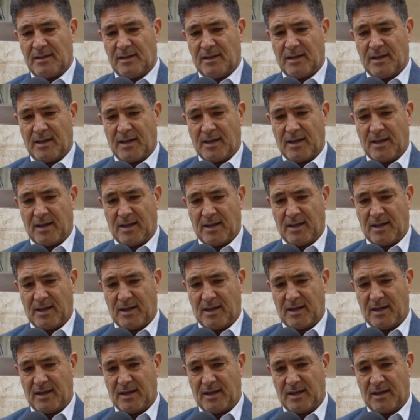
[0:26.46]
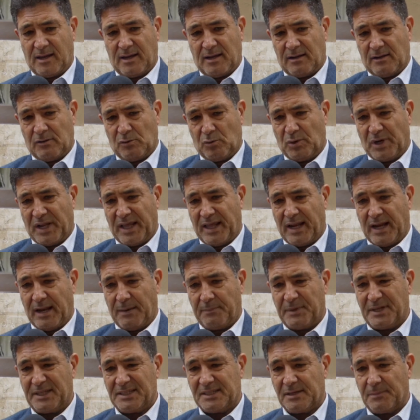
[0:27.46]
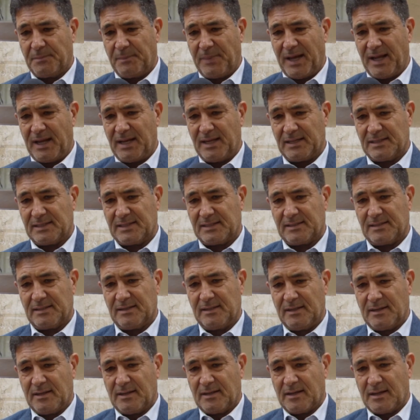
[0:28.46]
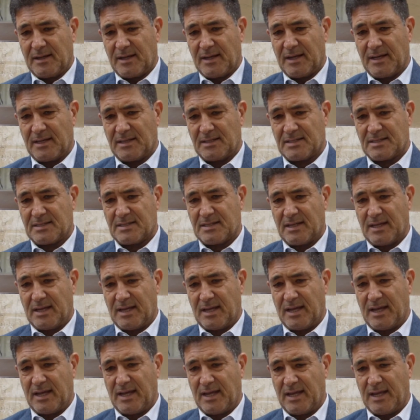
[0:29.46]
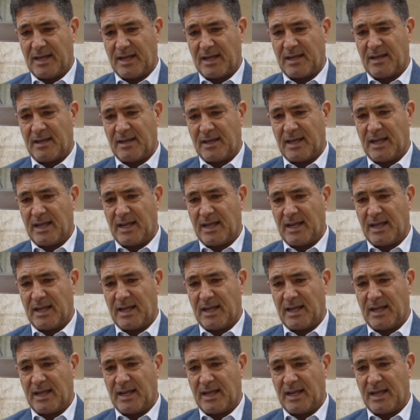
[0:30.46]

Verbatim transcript: eh, una de las principales es eh,